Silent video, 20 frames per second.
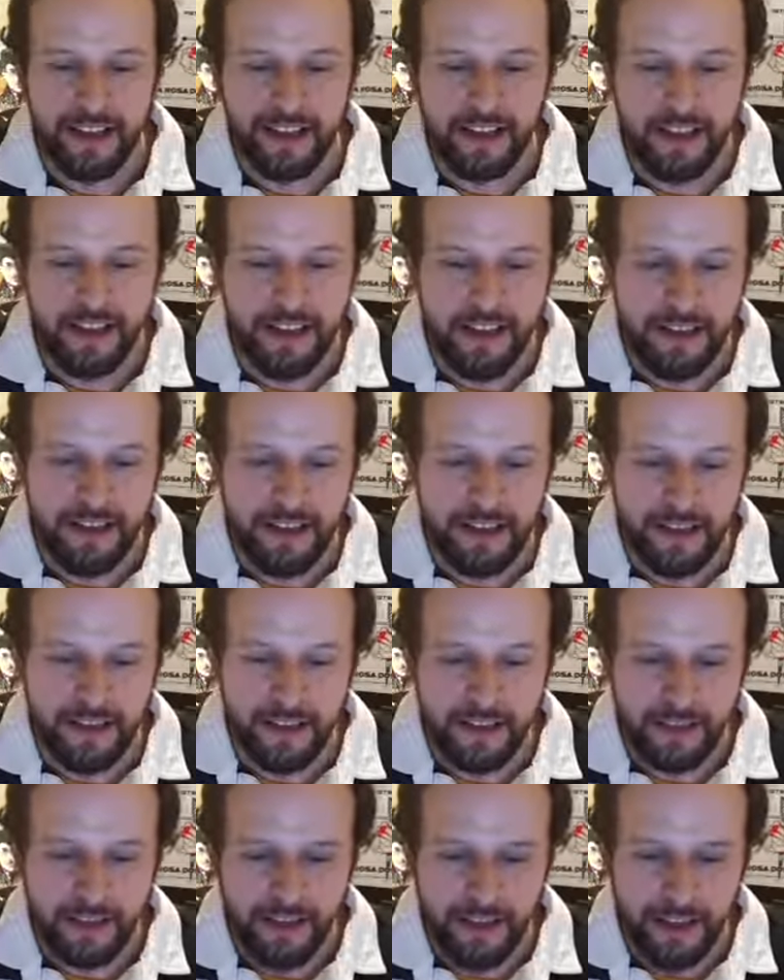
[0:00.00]

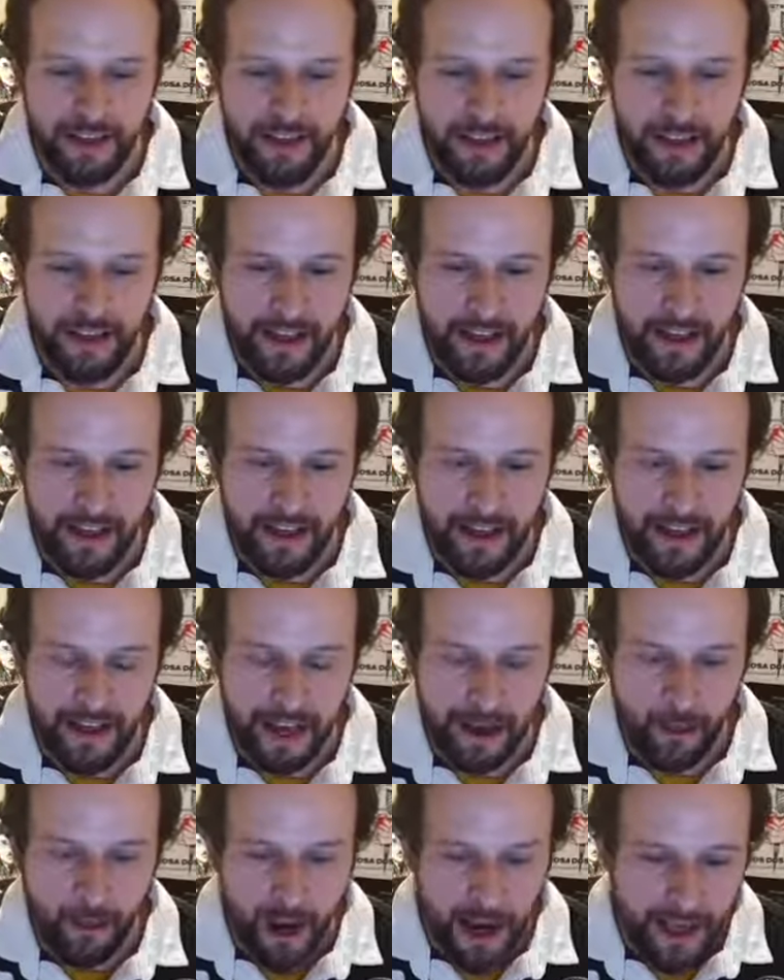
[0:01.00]
E é,
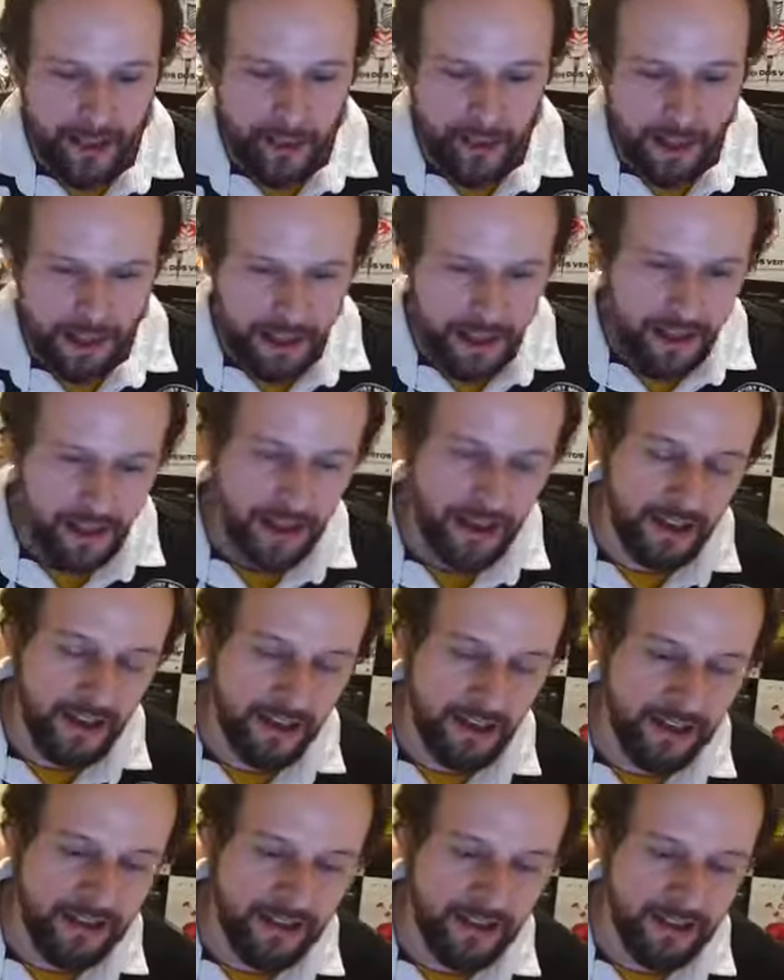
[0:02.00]
aguardo aí
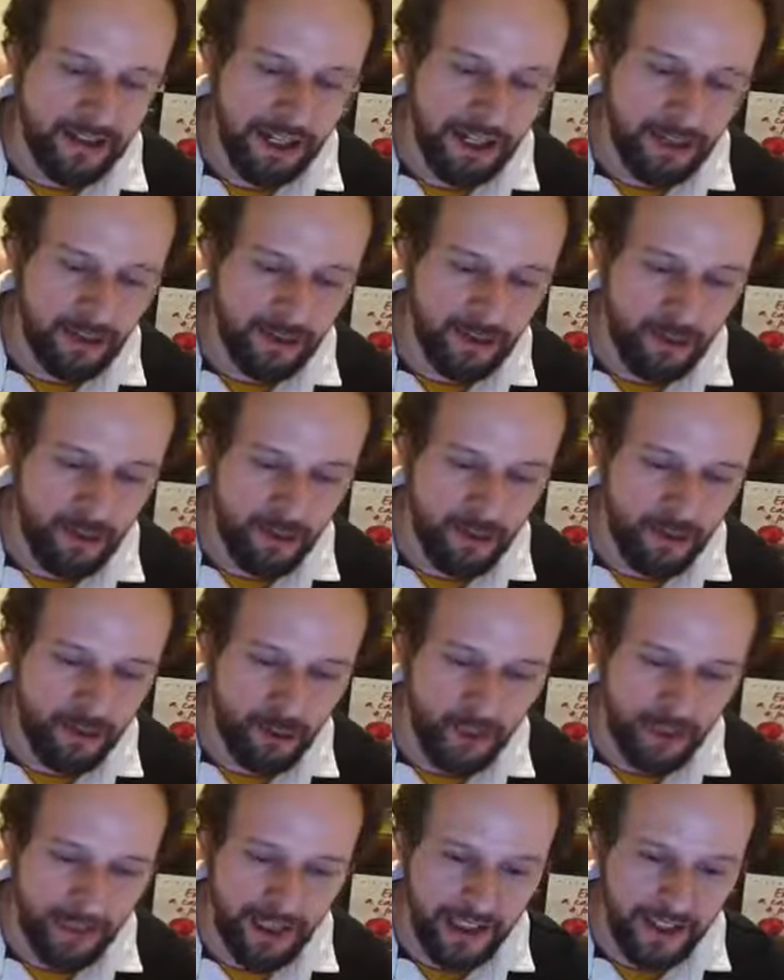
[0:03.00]
as interações,
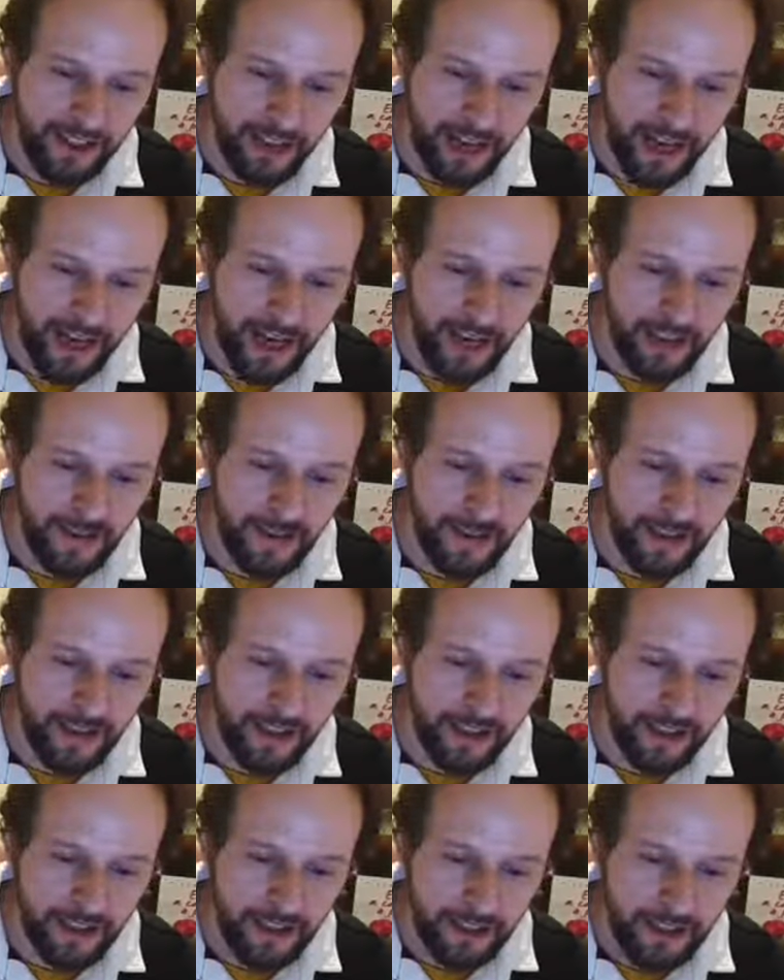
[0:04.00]
comentários,
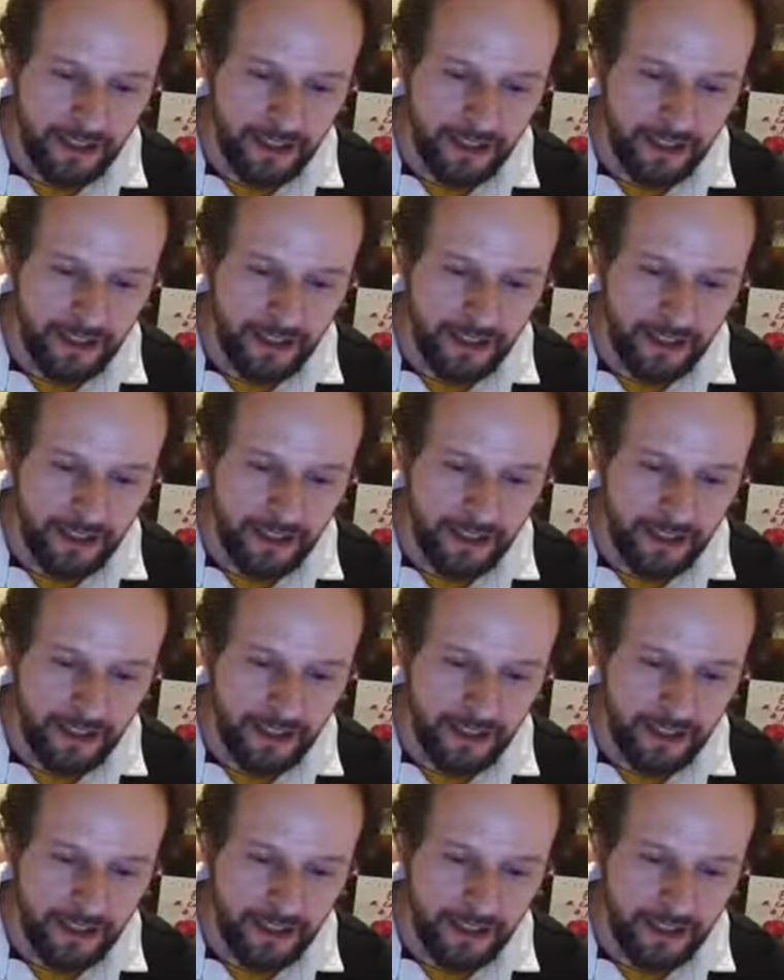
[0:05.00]
né?